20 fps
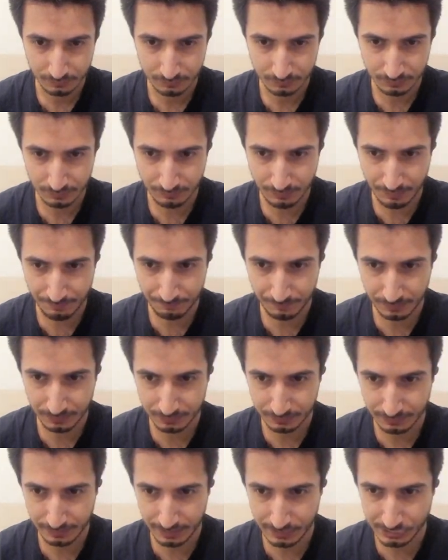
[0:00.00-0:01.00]
Tamam mı
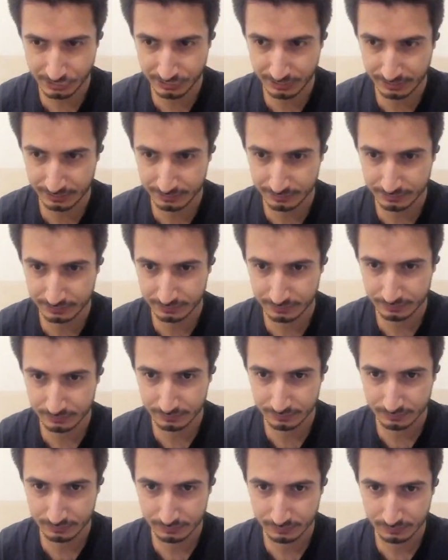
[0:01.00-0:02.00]
gençler?
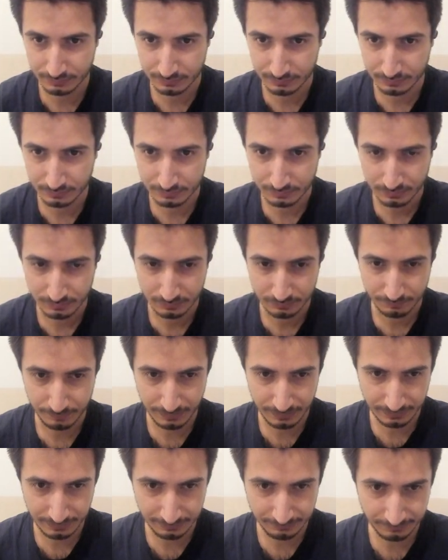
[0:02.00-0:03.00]

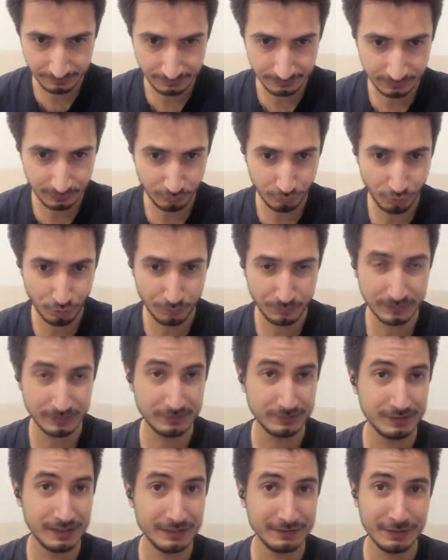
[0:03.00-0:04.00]
Beni kesinlikle görmediniz.
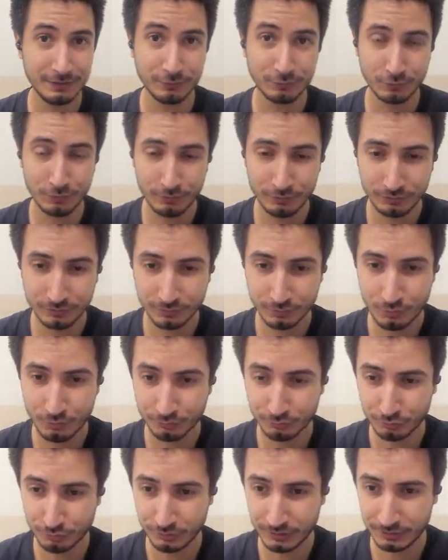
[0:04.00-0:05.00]
Zaten zor
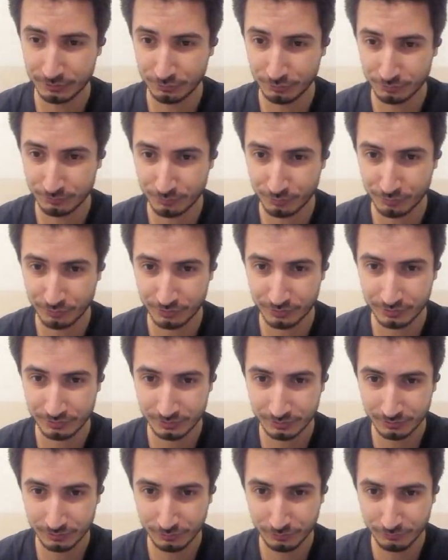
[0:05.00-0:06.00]
kontrol ediyorum oyunu.
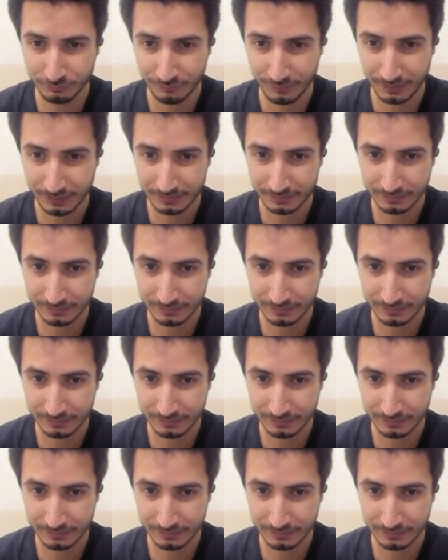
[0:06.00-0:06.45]
Lütfen.